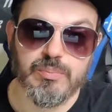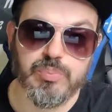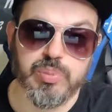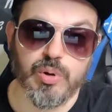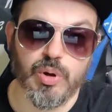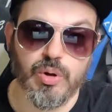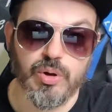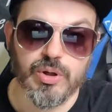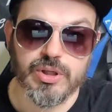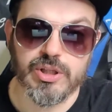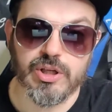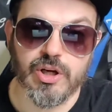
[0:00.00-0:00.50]

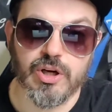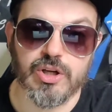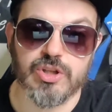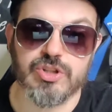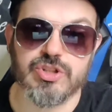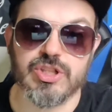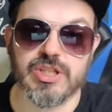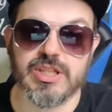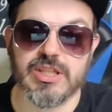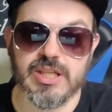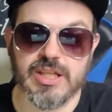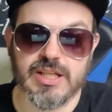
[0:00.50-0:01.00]
Poi
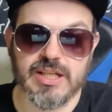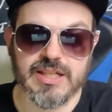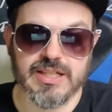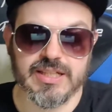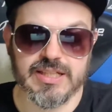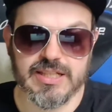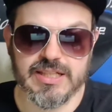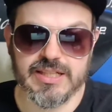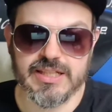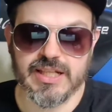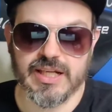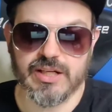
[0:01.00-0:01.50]
oggi
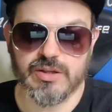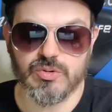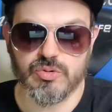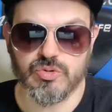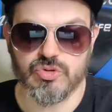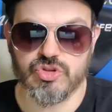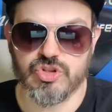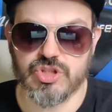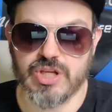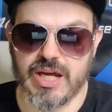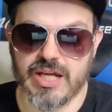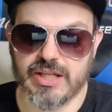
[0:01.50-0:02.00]
Chiellini ha
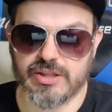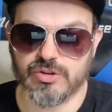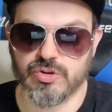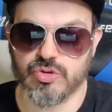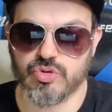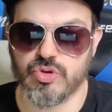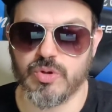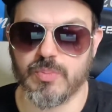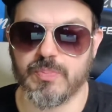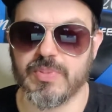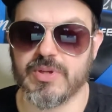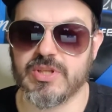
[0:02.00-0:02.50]
annunciato il
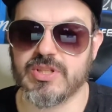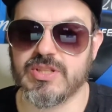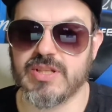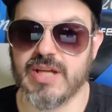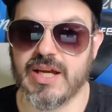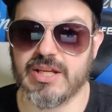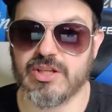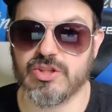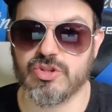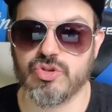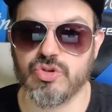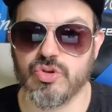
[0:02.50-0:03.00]
suo
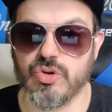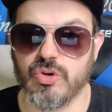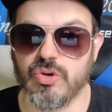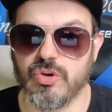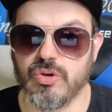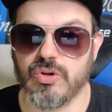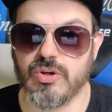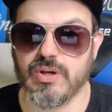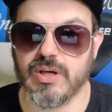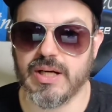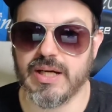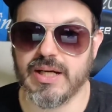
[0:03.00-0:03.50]

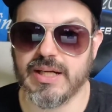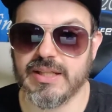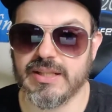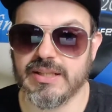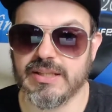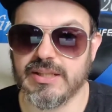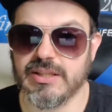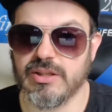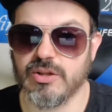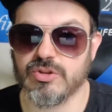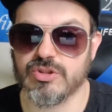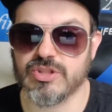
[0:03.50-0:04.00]
passaggio
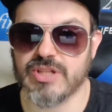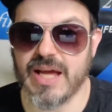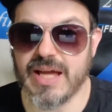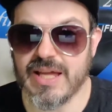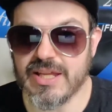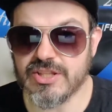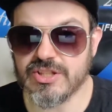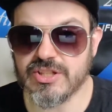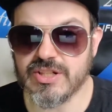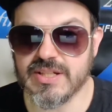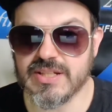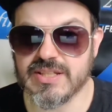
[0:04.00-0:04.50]
ai Los
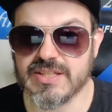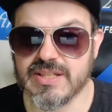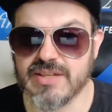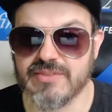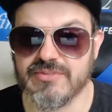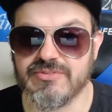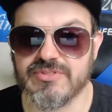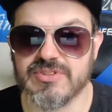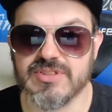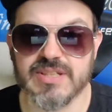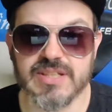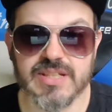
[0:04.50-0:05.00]
Angeles
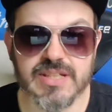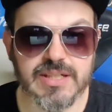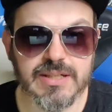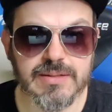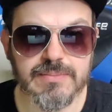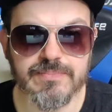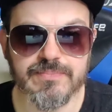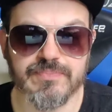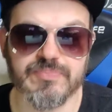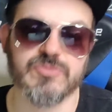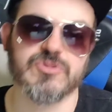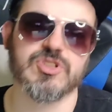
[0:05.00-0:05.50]

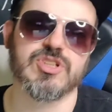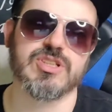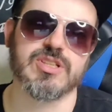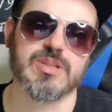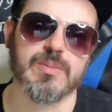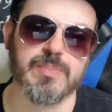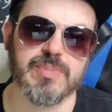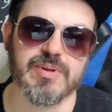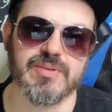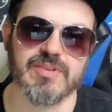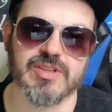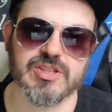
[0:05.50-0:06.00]
FC, si
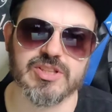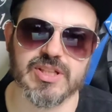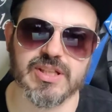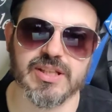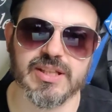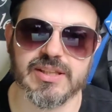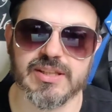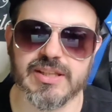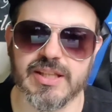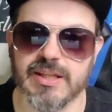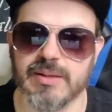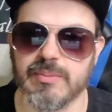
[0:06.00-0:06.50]
sapeva già
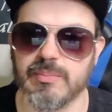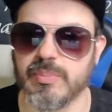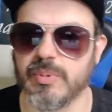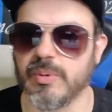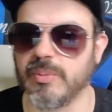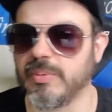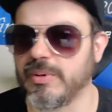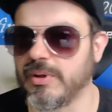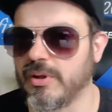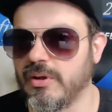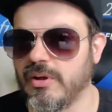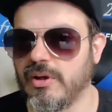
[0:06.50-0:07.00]
da tempo,
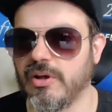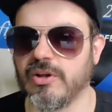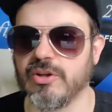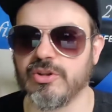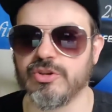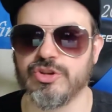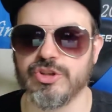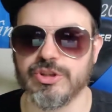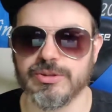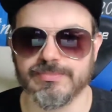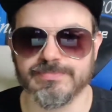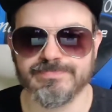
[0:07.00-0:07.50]
però
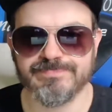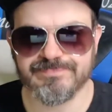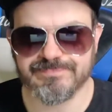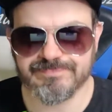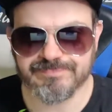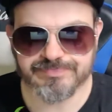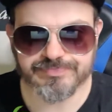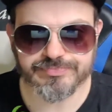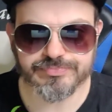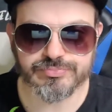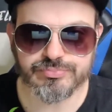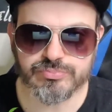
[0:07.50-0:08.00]
oggi
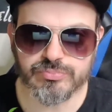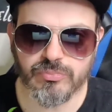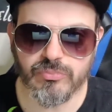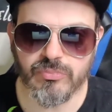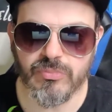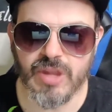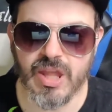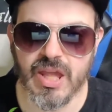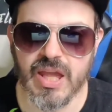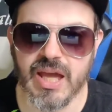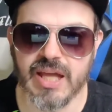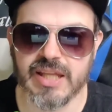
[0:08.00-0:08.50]

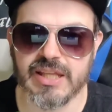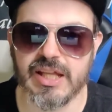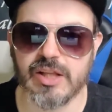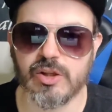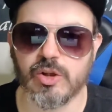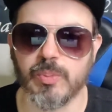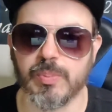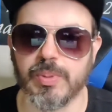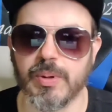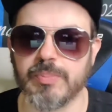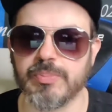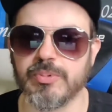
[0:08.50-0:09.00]
ha
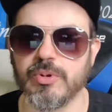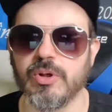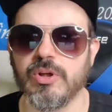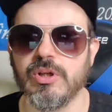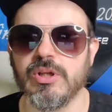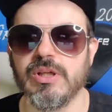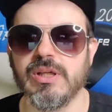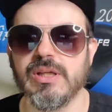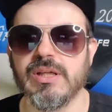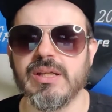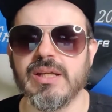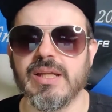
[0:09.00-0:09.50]
dato
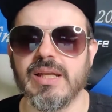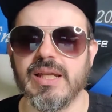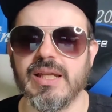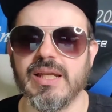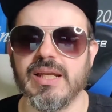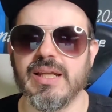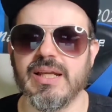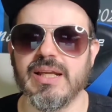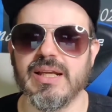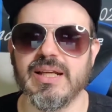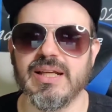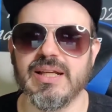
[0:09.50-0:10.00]
proprio
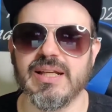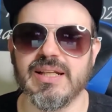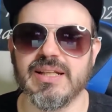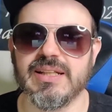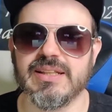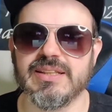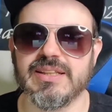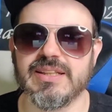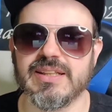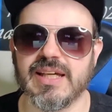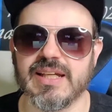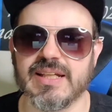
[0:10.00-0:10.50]
le, le,
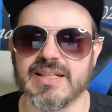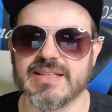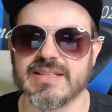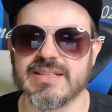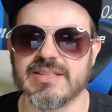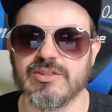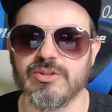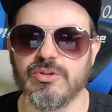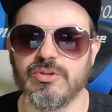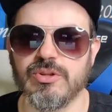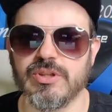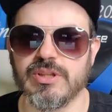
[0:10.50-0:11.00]
le
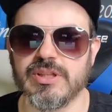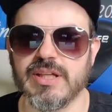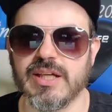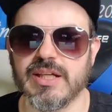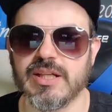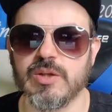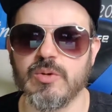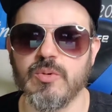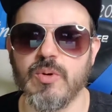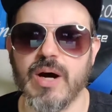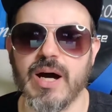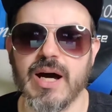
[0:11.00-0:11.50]
dichiarazioni a
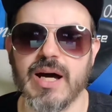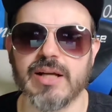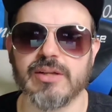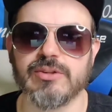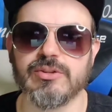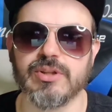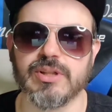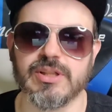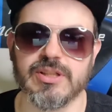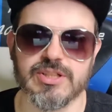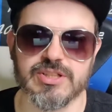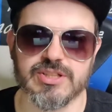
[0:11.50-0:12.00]

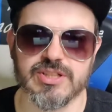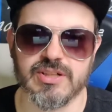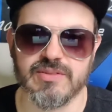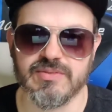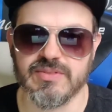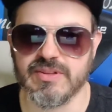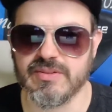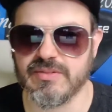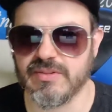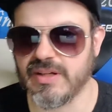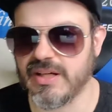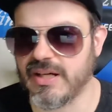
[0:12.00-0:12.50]
riguardo, che gli
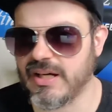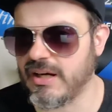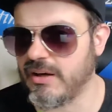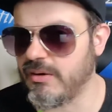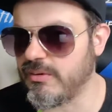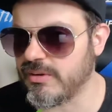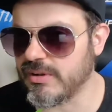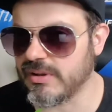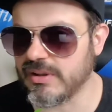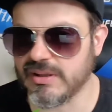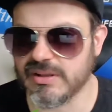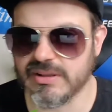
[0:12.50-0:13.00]
serviva
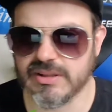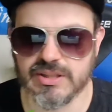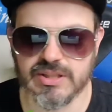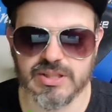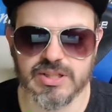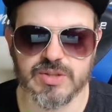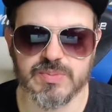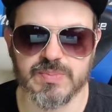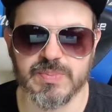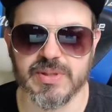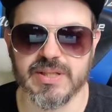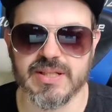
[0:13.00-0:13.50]
un,
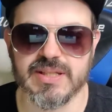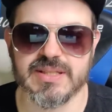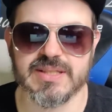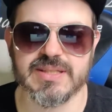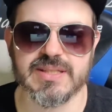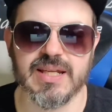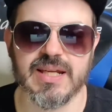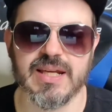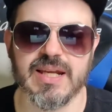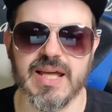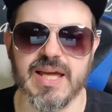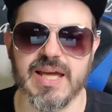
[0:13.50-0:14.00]

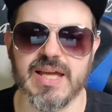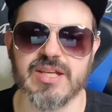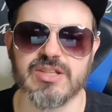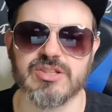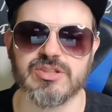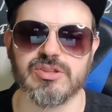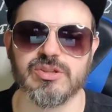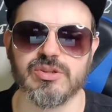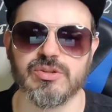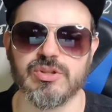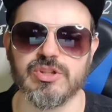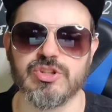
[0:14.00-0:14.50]
un'esperienza
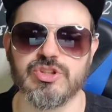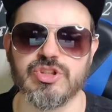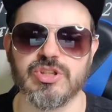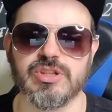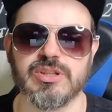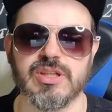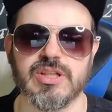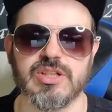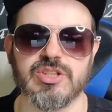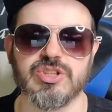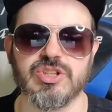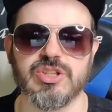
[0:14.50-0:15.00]
all'estero,
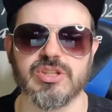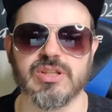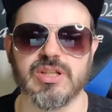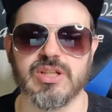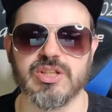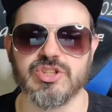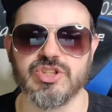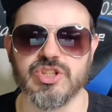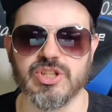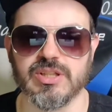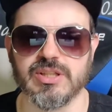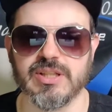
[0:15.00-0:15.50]
eccetera, eccetera,
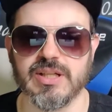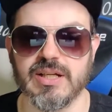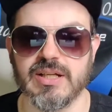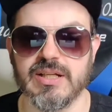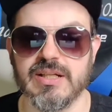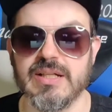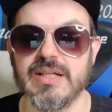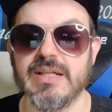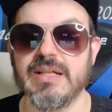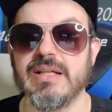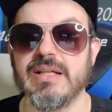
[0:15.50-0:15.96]
eccetera.